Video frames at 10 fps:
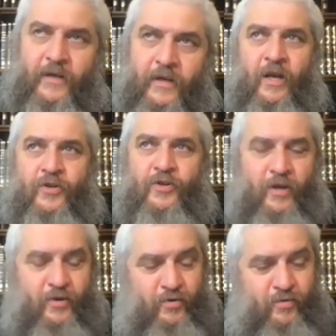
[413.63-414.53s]
Я еще
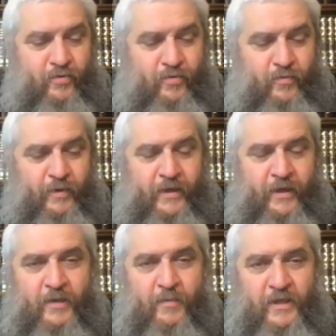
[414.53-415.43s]
хочу
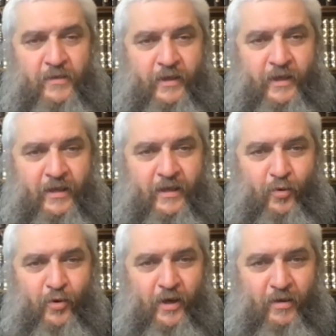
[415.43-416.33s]
подарить Мицватанк в
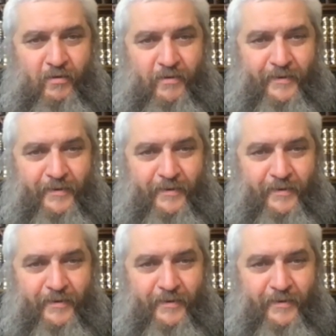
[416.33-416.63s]
Украину.